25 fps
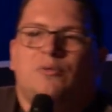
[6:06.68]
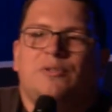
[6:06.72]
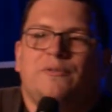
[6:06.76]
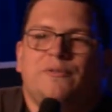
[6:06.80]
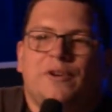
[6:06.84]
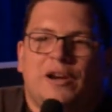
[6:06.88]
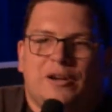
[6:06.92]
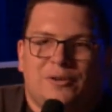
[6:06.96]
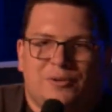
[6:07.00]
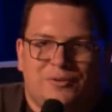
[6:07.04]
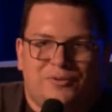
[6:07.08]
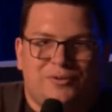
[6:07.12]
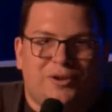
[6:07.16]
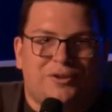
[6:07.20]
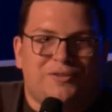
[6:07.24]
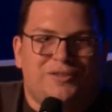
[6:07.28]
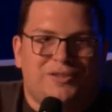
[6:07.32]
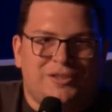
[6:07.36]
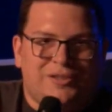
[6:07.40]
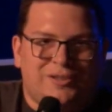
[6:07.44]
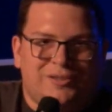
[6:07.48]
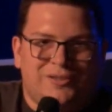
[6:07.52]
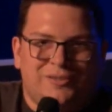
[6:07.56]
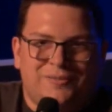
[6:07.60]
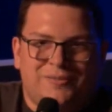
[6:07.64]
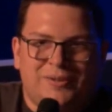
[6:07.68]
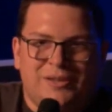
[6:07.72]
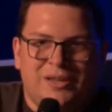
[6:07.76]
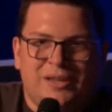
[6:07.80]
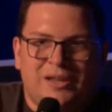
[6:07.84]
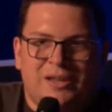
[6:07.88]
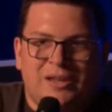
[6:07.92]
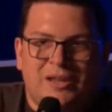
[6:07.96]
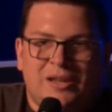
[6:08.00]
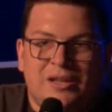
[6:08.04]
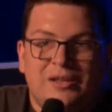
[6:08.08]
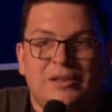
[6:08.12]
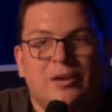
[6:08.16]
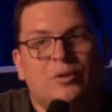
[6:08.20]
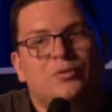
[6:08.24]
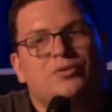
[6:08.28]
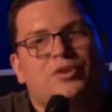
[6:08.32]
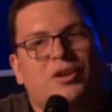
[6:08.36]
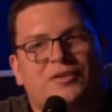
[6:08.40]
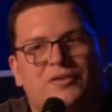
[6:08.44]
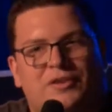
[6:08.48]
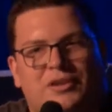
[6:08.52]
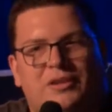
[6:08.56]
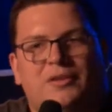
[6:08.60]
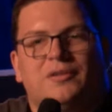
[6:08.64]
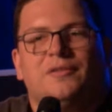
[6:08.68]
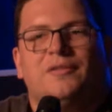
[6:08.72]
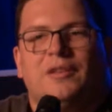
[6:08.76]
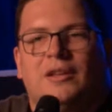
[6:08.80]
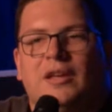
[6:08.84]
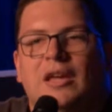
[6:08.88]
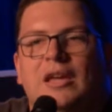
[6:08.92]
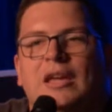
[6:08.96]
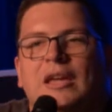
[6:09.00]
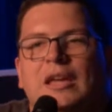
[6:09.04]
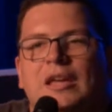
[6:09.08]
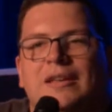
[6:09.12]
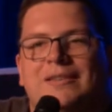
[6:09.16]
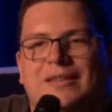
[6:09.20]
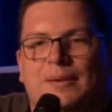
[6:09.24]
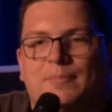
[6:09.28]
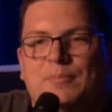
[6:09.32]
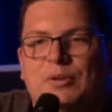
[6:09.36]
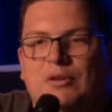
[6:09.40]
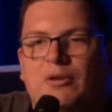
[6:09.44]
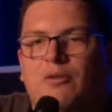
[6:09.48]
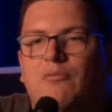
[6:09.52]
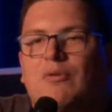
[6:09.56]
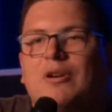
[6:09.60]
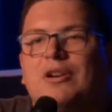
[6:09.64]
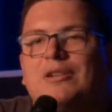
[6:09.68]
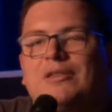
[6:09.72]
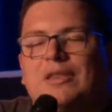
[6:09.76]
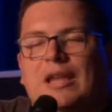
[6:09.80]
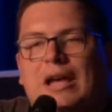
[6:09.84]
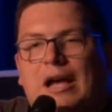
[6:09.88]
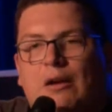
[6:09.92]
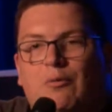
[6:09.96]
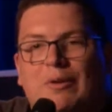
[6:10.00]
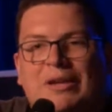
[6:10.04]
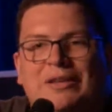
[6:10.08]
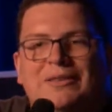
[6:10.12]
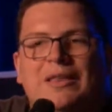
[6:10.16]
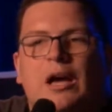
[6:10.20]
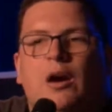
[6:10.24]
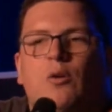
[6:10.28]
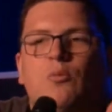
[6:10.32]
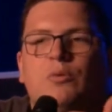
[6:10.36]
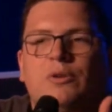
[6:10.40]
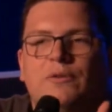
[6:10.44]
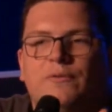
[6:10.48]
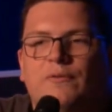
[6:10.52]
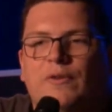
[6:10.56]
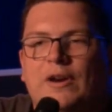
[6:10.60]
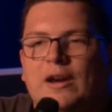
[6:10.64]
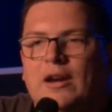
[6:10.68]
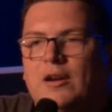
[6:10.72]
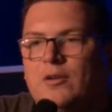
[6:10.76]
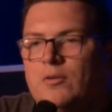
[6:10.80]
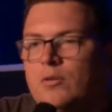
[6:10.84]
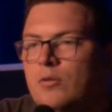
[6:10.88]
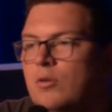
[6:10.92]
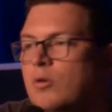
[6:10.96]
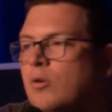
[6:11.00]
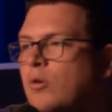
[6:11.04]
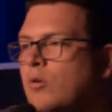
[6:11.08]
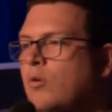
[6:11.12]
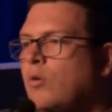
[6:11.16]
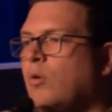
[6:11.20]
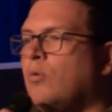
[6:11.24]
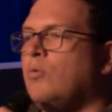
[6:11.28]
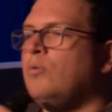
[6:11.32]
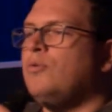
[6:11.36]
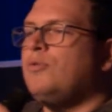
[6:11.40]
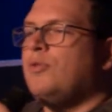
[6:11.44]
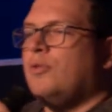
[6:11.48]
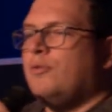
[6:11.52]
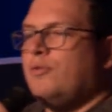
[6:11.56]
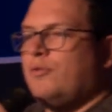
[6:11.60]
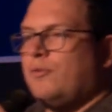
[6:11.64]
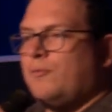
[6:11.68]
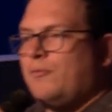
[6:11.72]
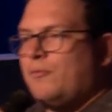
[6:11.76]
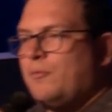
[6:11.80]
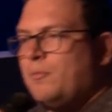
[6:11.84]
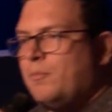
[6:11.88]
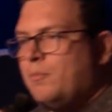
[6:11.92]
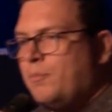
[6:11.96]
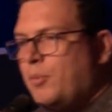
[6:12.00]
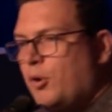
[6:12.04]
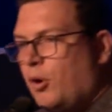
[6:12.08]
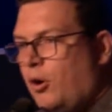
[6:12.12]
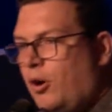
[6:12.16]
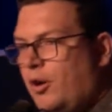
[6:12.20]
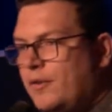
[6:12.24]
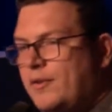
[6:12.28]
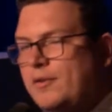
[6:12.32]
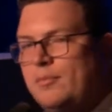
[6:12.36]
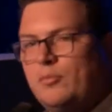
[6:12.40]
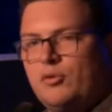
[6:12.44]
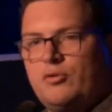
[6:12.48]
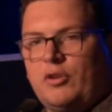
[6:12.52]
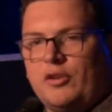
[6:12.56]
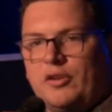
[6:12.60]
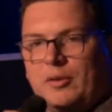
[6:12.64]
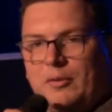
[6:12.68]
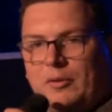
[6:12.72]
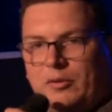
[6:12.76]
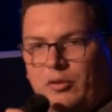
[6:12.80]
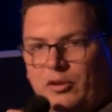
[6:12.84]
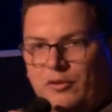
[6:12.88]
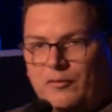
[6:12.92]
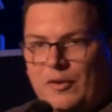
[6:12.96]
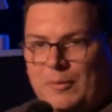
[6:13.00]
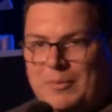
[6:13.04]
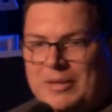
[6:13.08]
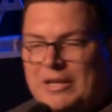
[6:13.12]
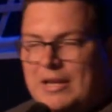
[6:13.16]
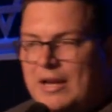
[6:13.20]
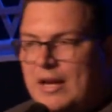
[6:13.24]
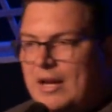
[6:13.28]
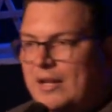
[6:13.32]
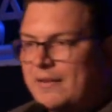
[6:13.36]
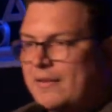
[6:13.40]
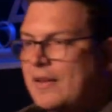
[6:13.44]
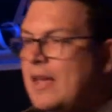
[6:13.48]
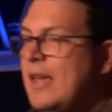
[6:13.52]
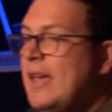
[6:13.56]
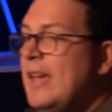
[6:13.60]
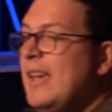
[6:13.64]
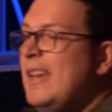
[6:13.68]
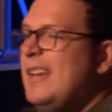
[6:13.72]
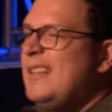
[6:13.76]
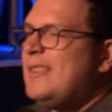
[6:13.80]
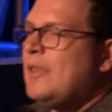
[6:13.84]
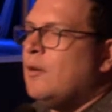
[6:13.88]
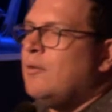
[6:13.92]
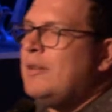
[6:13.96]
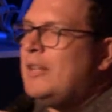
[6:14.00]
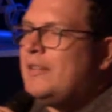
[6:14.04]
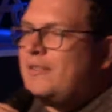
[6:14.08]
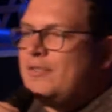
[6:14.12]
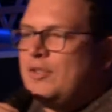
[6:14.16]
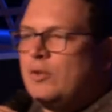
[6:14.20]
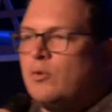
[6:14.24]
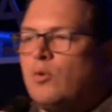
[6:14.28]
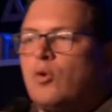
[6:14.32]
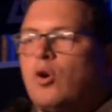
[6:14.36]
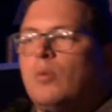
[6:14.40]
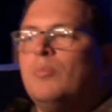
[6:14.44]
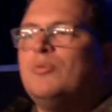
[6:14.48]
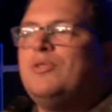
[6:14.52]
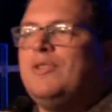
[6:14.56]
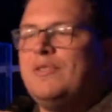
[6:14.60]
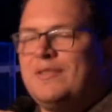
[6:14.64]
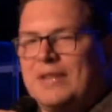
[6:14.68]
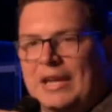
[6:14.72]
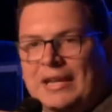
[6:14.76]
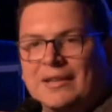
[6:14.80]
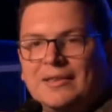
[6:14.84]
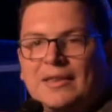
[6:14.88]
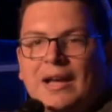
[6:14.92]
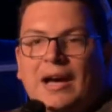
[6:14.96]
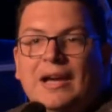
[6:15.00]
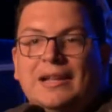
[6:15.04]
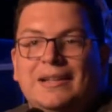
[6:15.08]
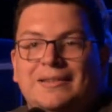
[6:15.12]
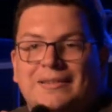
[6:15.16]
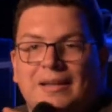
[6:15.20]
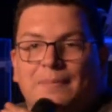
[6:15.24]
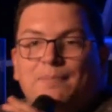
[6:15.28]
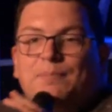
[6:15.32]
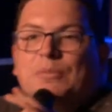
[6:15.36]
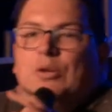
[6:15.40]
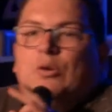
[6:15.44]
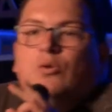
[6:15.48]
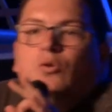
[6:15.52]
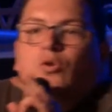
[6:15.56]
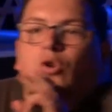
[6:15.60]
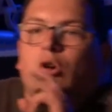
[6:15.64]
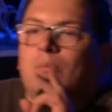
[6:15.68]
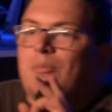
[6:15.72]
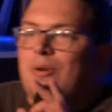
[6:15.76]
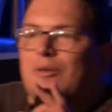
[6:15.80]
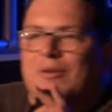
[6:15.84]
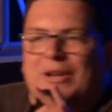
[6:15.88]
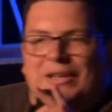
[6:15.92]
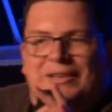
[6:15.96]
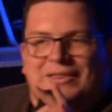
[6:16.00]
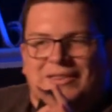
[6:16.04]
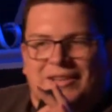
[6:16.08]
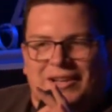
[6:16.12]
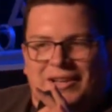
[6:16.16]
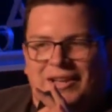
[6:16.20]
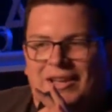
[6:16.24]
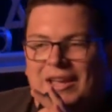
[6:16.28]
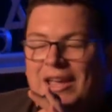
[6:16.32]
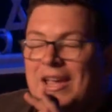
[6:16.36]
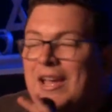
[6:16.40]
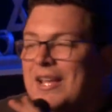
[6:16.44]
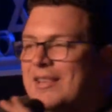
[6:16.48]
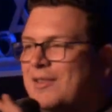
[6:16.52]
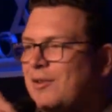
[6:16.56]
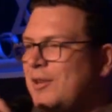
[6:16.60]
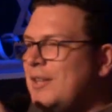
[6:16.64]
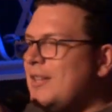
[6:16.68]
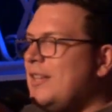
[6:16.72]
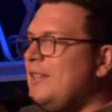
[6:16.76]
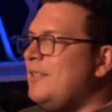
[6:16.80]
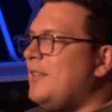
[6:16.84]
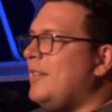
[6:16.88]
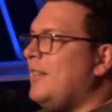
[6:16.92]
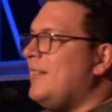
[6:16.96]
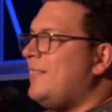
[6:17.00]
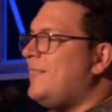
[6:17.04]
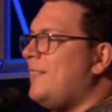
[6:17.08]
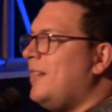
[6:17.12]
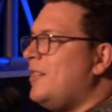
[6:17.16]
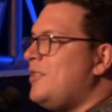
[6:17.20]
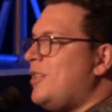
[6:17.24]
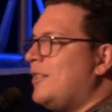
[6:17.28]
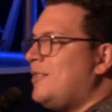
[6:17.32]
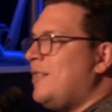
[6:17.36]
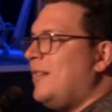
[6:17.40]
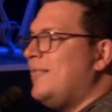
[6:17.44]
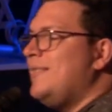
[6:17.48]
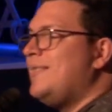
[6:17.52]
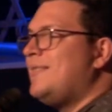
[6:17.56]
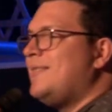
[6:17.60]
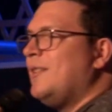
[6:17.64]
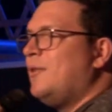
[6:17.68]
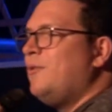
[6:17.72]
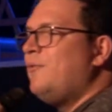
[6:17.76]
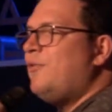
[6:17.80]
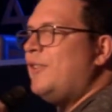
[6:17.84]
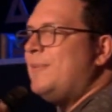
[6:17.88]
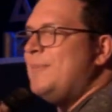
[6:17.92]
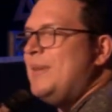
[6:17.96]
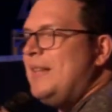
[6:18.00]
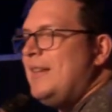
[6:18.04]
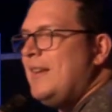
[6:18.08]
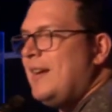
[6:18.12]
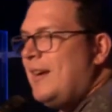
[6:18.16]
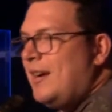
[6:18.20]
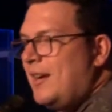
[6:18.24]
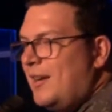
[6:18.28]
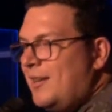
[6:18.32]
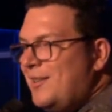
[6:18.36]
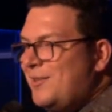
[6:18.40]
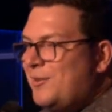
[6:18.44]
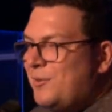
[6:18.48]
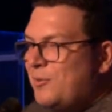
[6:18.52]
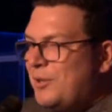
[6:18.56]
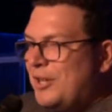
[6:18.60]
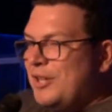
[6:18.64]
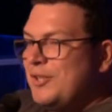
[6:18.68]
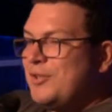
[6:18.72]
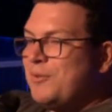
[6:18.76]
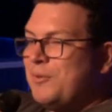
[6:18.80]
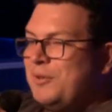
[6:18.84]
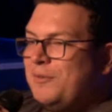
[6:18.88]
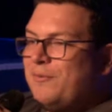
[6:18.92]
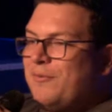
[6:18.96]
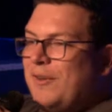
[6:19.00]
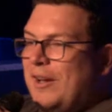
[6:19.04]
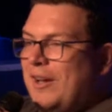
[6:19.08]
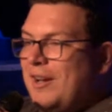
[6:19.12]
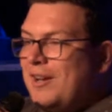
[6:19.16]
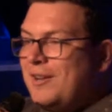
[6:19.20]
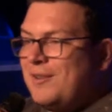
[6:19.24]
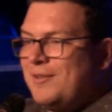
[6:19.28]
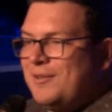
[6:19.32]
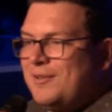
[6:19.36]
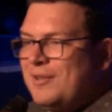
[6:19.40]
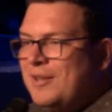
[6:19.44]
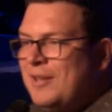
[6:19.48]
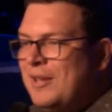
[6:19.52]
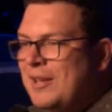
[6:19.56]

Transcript: inverno sozinho. Não sozinhos, né? Sabiam aguentar um inverno com seus próximos, com as pessoas familiares. Então eles tinham como se esquentar, eles sabiam como aguentar. Então olha que interessante, a tradição familiar durante o inverno